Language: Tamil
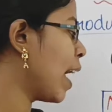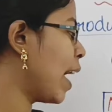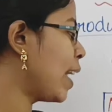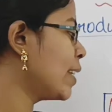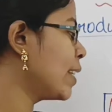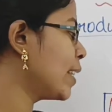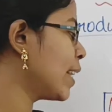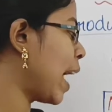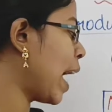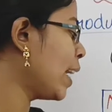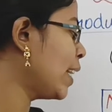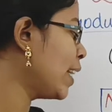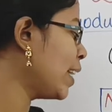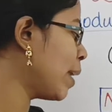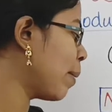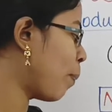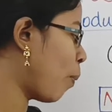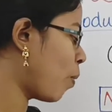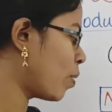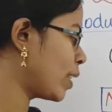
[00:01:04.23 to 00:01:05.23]
அண்ட் சாண்ட்
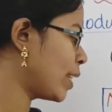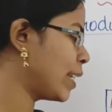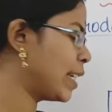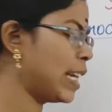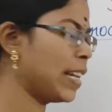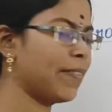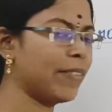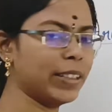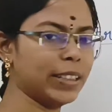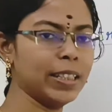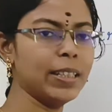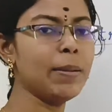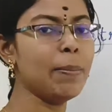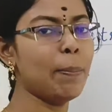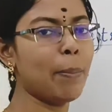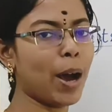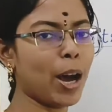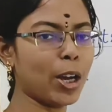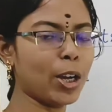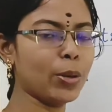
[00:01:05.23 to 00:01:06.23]
டெபாசிட்டில் வந்து
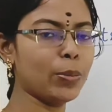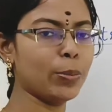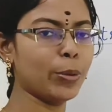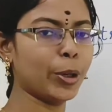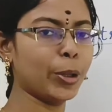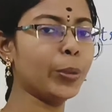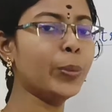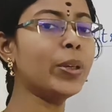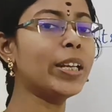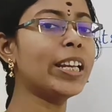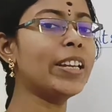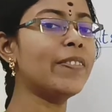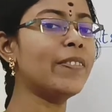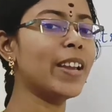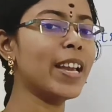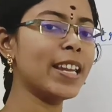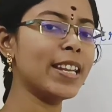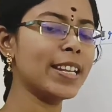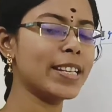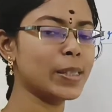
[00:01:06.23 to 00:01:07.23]
பார்க்க முடியும் இன்
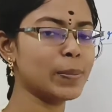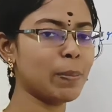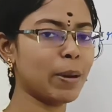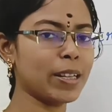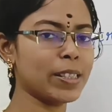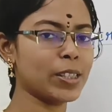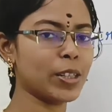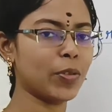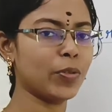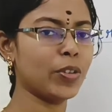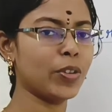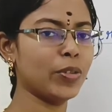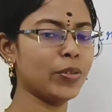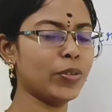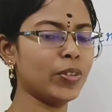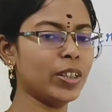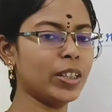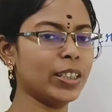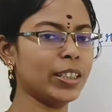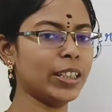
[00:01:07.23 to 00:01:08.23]
வேரியஸ் பார்ட்ஸ் ஆஃப் த
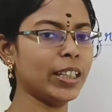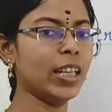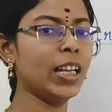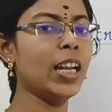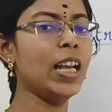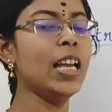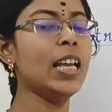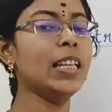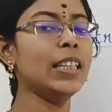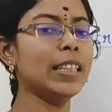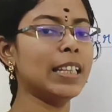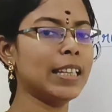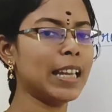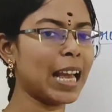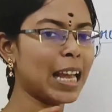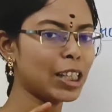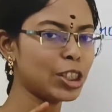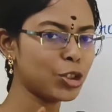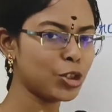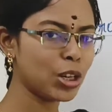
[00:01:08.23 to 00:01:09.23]
வேர்ல்டு இந்த
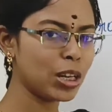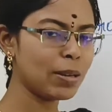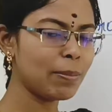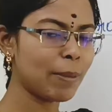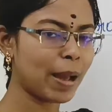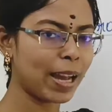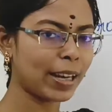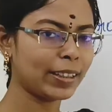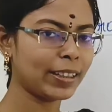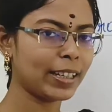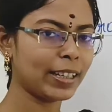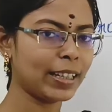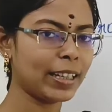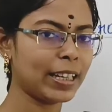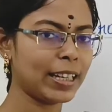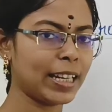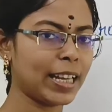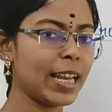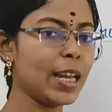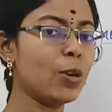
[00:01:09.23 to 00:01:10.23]
நேச்சுரல்
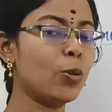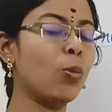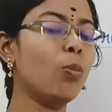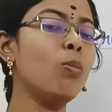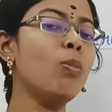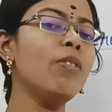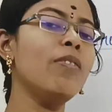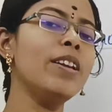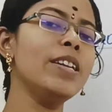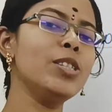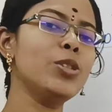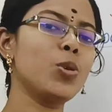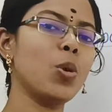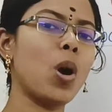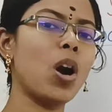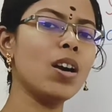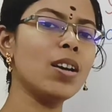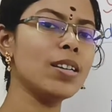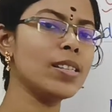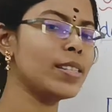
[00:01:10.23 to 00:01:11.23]
மேக்னெட்லேயே ரொம்பவே
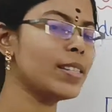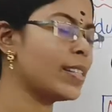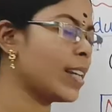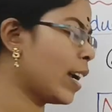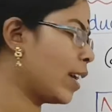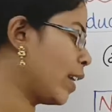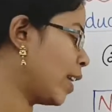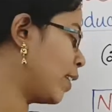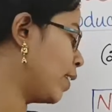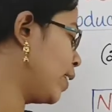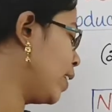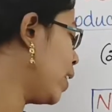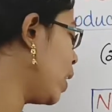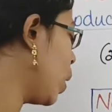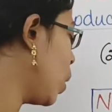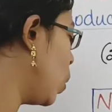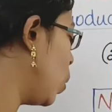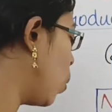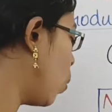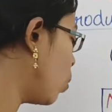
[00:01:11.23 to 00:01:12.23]
ஸ்ட்ராங்கஸ்டானது
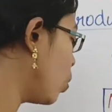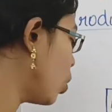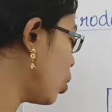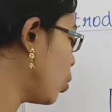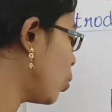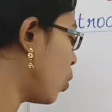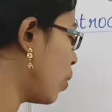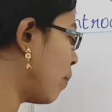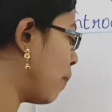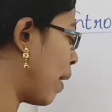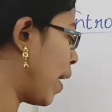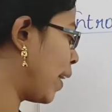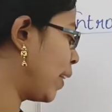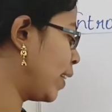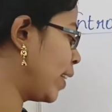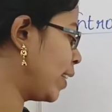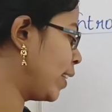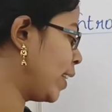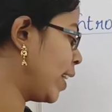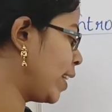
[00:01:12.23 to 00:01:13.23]
லோட்ஸ்டோன்
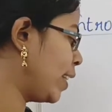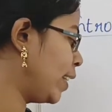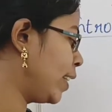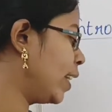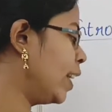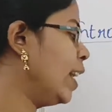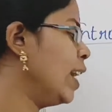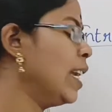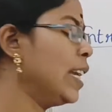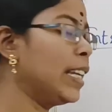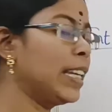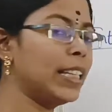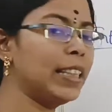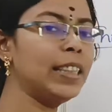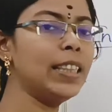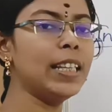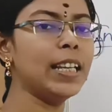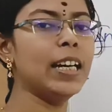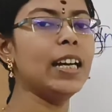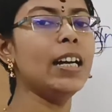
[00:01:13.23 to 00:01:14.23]
மேக்னட்டைட்
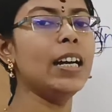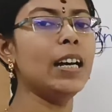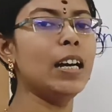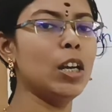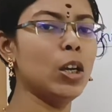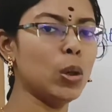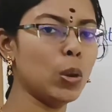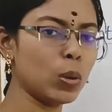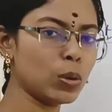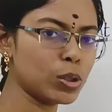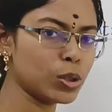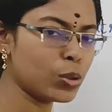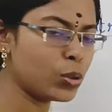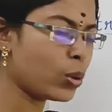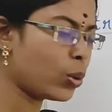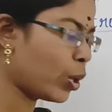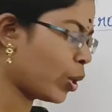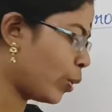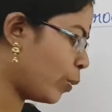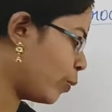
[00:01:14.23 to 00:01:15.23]
இந்த
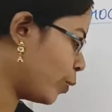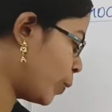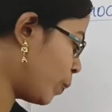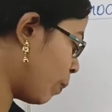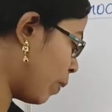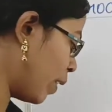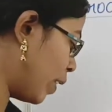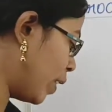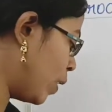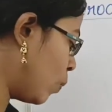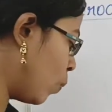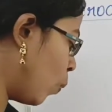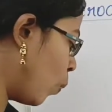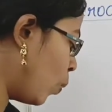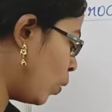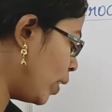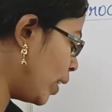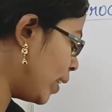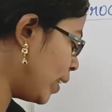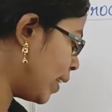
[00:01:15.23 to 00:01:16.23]
லோட்ஸ்டோனை யூஸ் பண்ணி
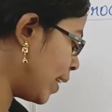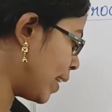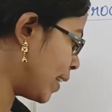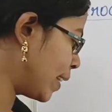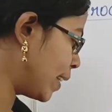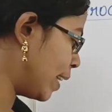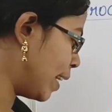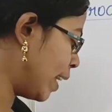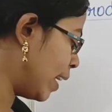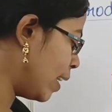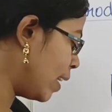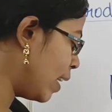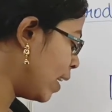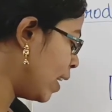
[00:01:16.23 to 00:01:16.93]
ஓல்டன் டேஸில்